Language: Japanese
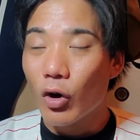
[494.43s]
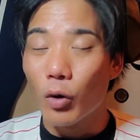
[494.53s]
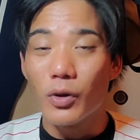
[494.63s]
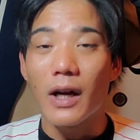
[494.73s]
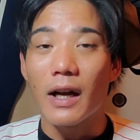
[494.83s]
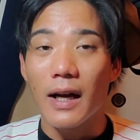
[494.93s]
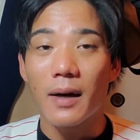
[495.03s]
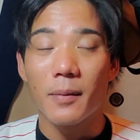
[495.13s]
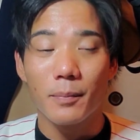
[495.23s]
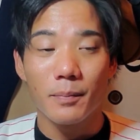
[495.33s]
ホームラン
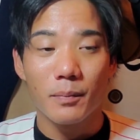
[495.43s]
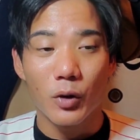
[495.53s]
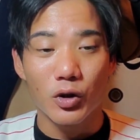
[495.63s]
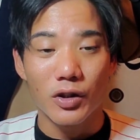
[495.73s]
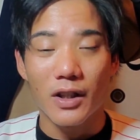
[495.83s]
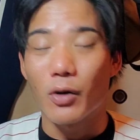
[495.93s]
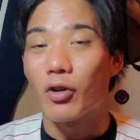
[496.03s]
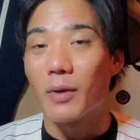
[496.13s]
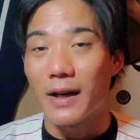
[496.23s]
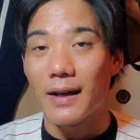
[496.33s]
がもうちょい出て
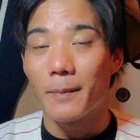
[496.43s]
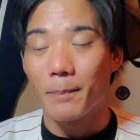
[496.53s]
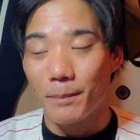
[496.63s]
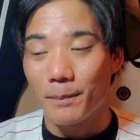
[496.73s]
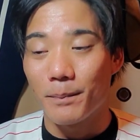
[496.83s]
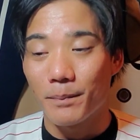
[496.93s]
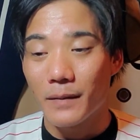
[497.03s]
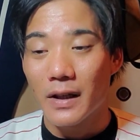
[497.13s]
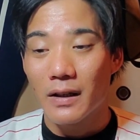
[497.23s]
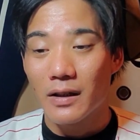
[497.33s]
こればね、うん、
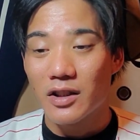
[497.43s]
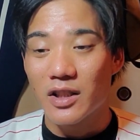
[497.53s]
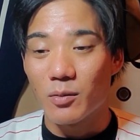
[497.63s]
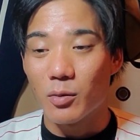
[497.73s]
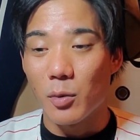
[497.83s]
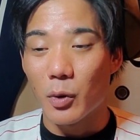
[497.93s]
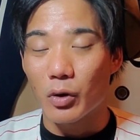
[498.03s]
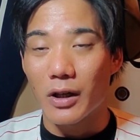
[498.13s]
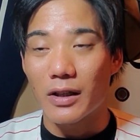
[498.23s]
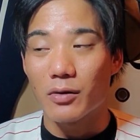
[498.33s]
チームも
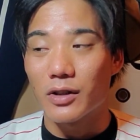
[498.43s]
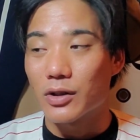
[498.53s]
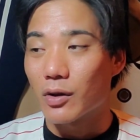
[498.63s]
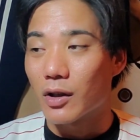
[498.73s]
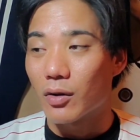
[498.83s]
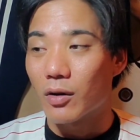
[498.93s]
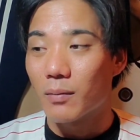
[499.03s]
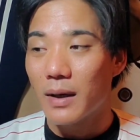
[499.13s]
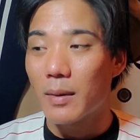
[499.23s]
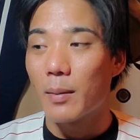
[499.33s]
もっと勝てるんでしょうけど、
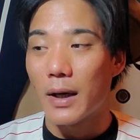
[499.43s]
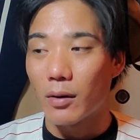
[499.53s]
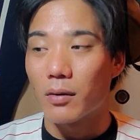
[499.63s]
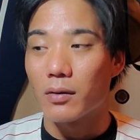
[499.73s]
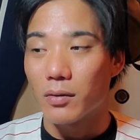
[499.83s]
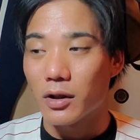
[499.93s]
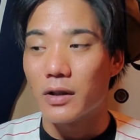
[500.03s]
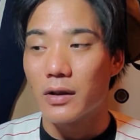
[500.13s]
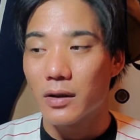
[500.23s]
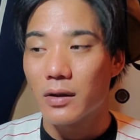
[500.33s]
まあまあまあ、あの、本当
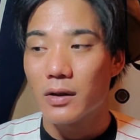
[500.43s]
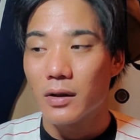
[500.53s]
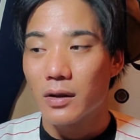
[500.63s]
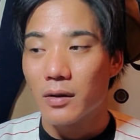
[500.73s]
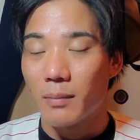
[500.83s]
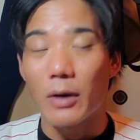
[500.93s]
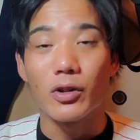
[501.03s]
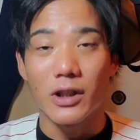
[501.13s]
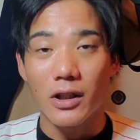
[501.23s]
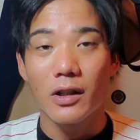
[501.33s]
に、
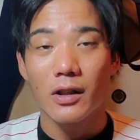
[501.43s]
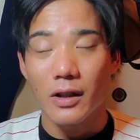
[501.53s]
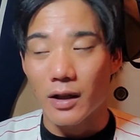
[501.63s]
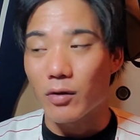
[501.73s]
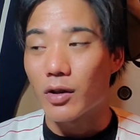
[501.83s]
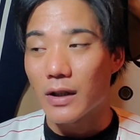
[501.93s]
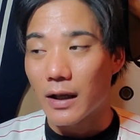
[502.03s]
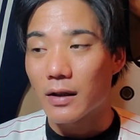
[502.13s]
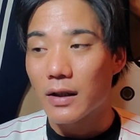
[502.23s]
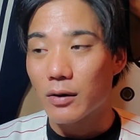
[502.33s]
マルチやってくれ
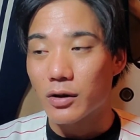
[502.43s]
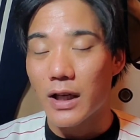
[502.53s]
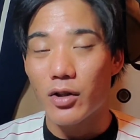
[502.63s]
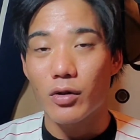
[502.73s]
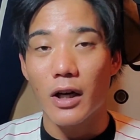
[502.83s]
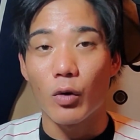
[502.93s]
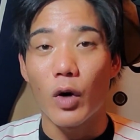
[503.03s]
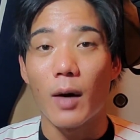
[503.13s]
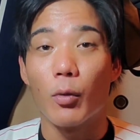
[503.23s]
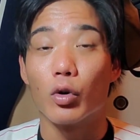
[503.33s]
た。で、あと最終回の
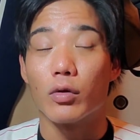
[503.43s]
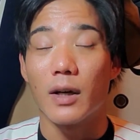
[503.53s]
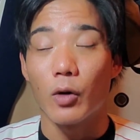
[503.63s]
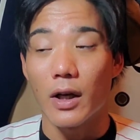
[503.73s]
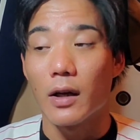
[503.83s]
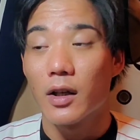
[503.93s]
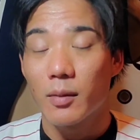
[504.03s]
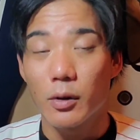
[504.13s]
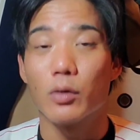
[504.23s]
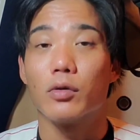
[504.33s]
フォアボールとかもね、
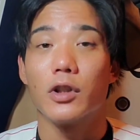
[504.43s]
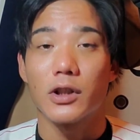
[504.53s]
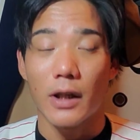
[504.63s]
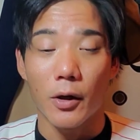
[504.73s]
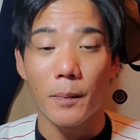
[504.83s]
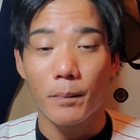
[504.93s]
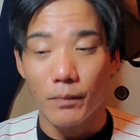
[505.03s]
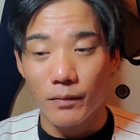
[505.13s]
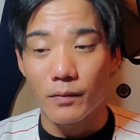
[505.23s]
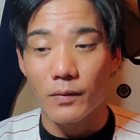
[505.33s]
見事でしたよ。
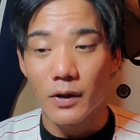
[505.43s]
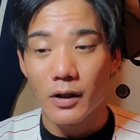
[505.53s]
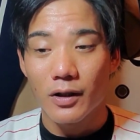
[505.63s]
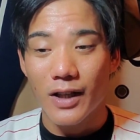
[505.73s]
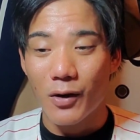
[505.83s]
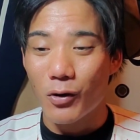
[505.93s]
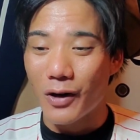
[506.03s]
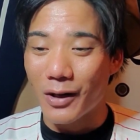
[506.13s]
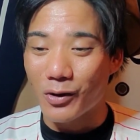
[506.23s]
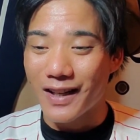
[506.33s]
うん。結
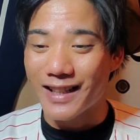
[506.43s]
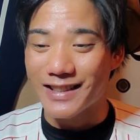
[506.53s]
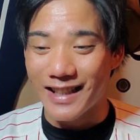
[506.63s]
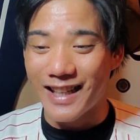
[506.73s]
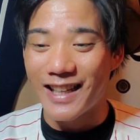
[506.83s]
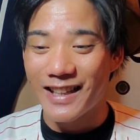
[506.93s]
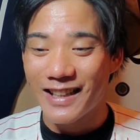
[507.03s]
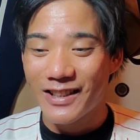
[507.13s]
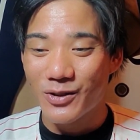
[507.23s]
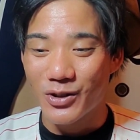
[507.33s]
構あの高さね、
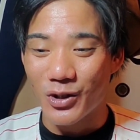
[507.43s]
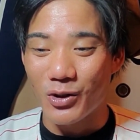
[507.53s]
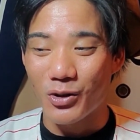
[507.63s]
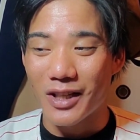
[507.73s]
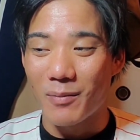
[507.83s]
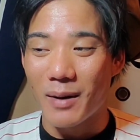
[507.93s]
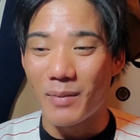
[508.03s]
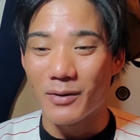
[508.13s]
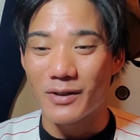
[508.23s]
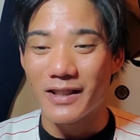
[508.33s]
不調の時は
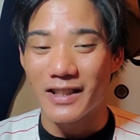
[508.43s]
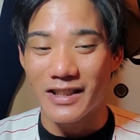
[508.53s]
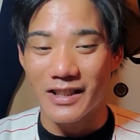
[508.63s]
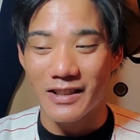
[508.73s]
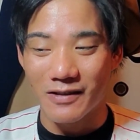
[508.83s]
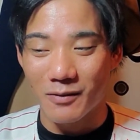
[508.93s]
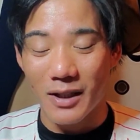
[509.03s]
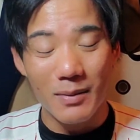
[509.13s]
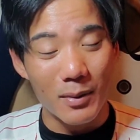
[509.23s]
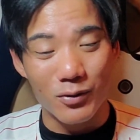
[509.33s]
バンバン振ってたし、うん、
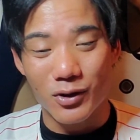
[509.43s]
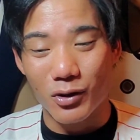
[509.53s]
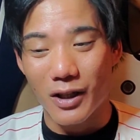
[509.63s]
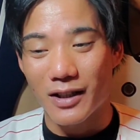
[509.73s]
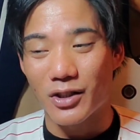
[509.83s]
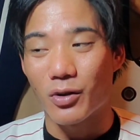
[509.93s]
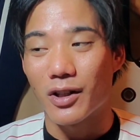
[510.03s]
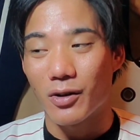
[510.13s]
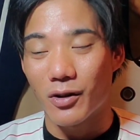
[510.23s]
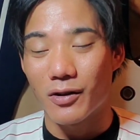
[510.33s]
まあ今も不調なんでしょ
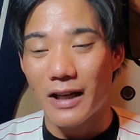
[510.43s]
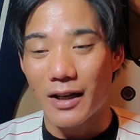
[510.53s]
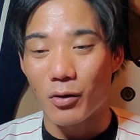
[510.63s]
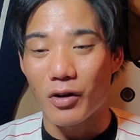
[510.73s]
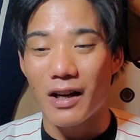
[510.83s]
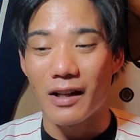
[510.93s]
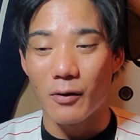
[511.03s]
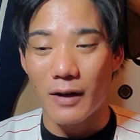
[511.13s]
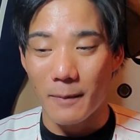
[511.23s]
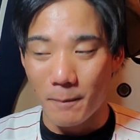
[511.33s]
うけど、彼の中
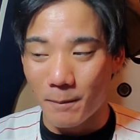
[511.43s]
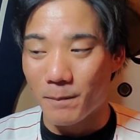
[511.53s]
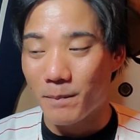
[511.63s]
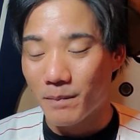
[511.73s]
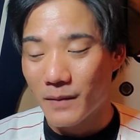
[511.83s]
では。うん。